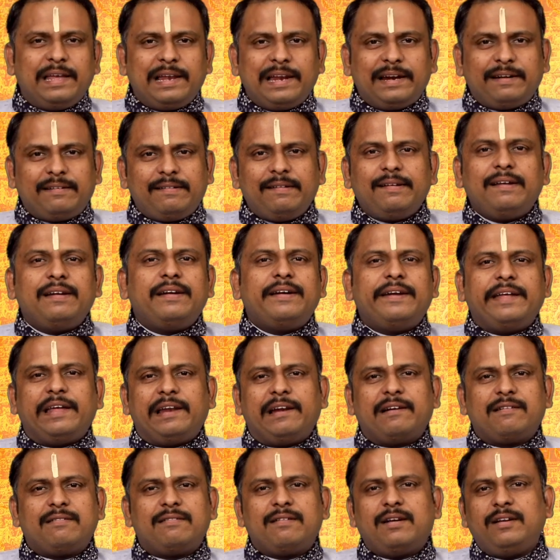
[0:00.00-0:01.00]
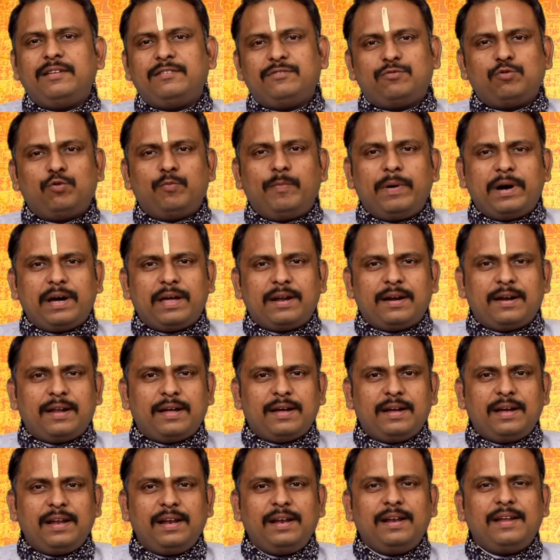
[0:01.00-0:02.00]
எலக்ட்ரிக்கல் அண்ட் எலக்ட்ரானிக்ஸ்
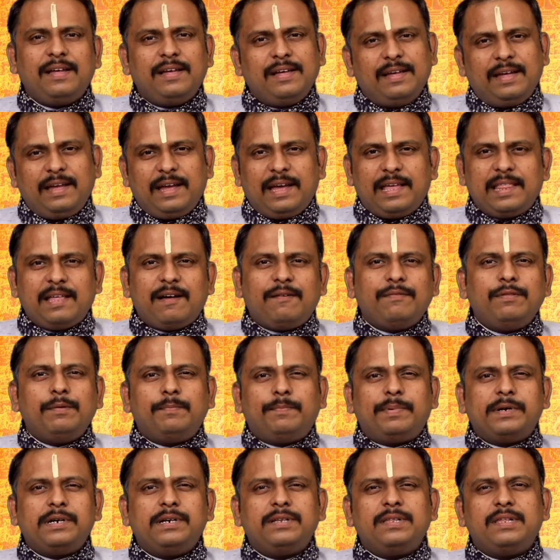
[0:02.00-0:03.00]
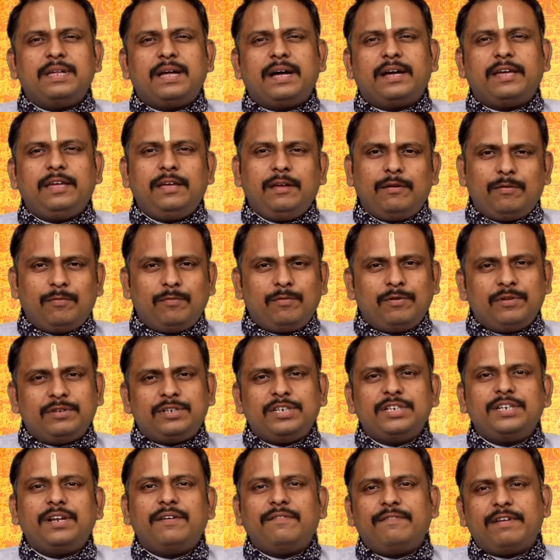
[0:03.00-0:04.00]
உபகரணங்கள் ஏதாவது பழுதாகி ஒரு
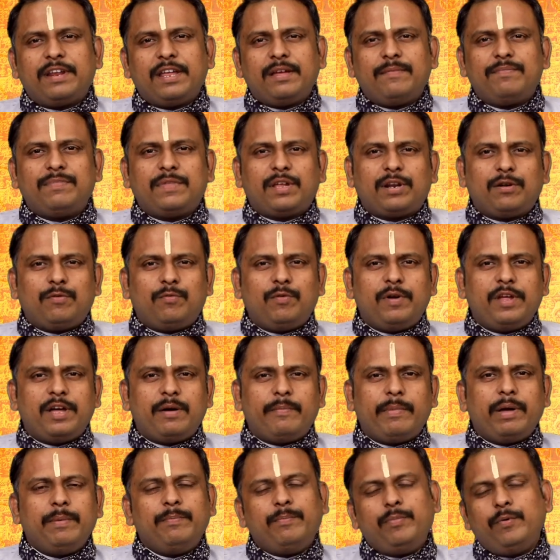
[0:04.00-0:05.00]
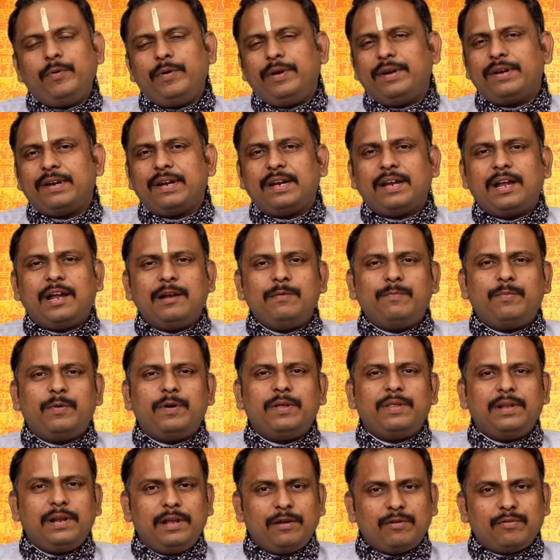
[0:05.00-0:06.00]
சின்ன விரயம் தரக்கூடிய அமைப்பும் இன்றைய நாள்
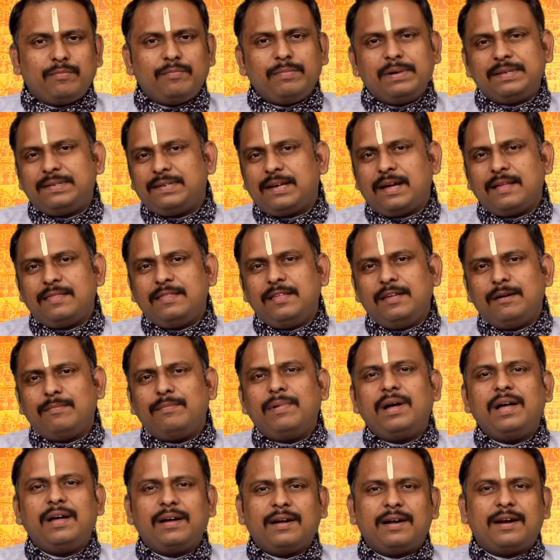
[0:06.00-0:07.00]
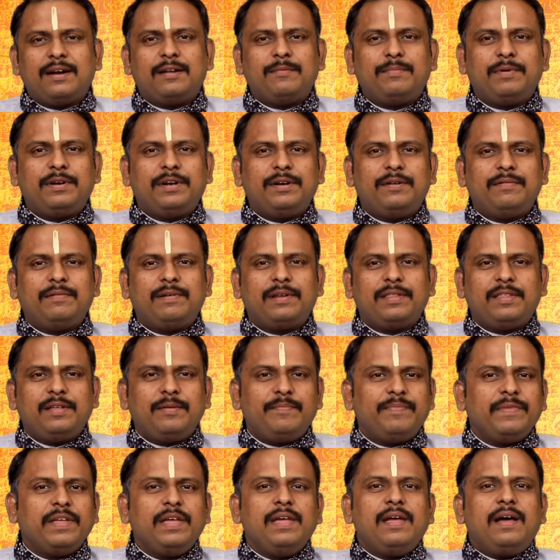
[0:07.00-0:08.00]
பொழுதில் ரொம்ப சாத்தியமாக காணப்பட்டுட்டு வருது
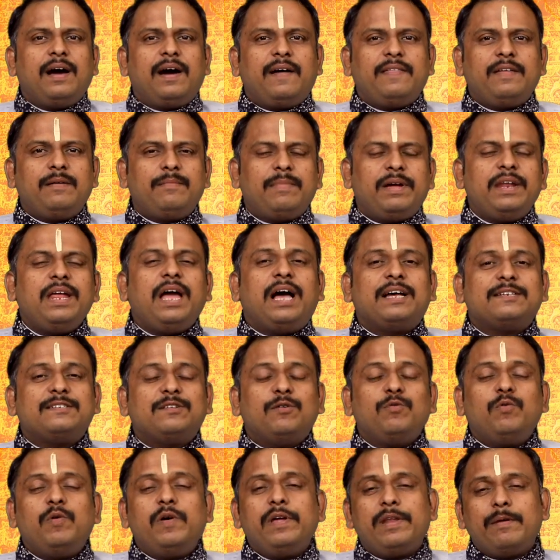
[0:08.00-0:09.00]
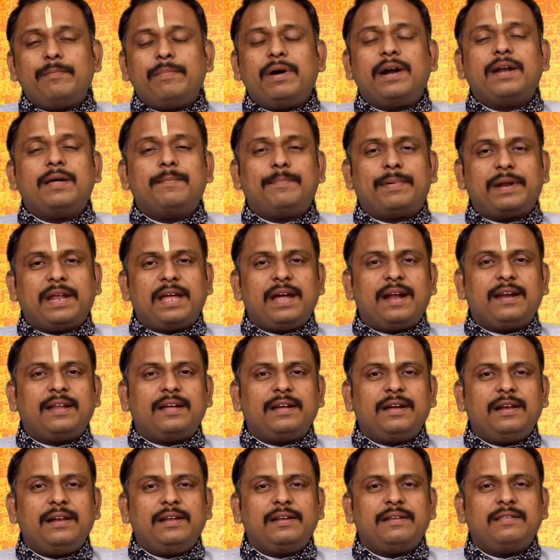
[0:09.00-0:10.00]
அதே மாதிரி அசௌகரியமான
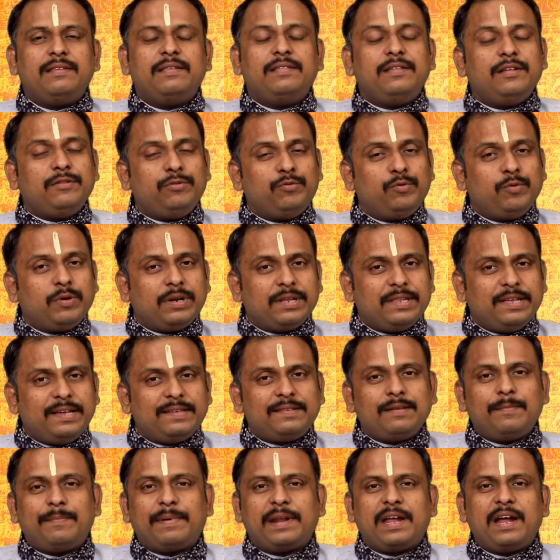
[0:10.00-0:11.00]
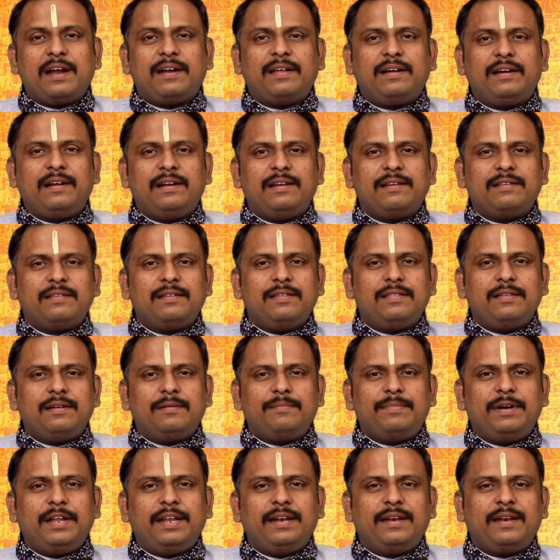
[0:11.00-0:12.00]
பிரயாணங்கள் இருந்தது தூரதேச பிரயாணங்கள் இருந்தது
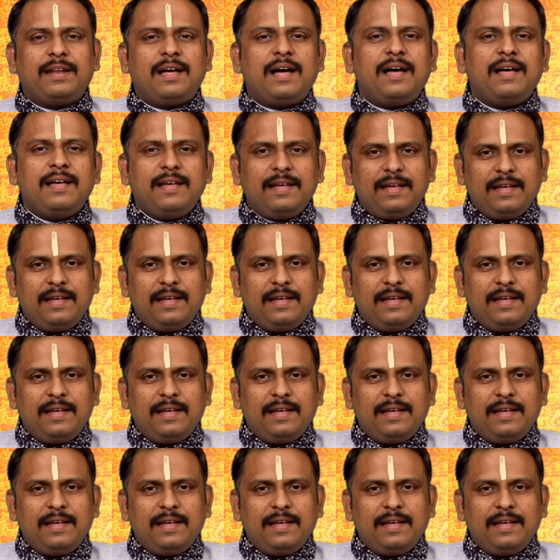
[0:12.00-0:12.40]
அப்படின்னா